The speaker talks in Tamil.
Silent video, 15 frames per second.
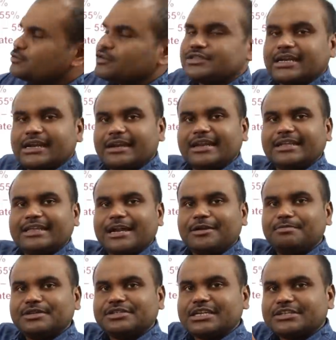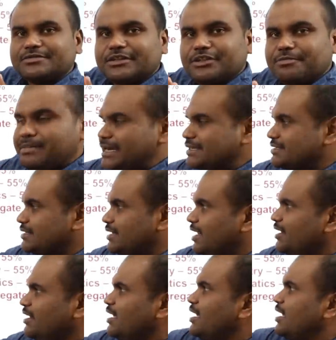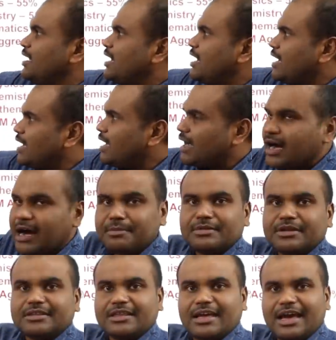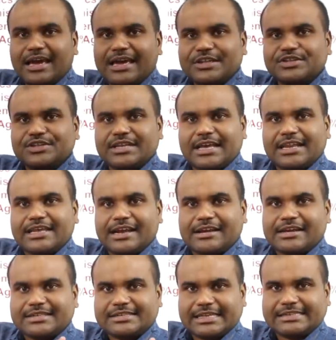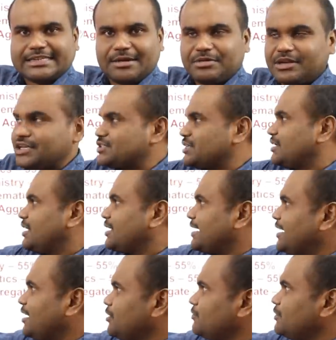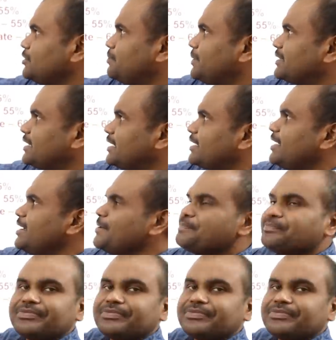ஸோ ஜென்ரலாக இந்த அட்மிஷன்ஸ் வந்து பேஸ்ட் ஆன் அமிர்தா என்ஜினியரிங் என்ட்ரன்ஸ் எக்ஸாமினேஷன் ரெண்டாவது வந்து பார்த்தீங்கன்னா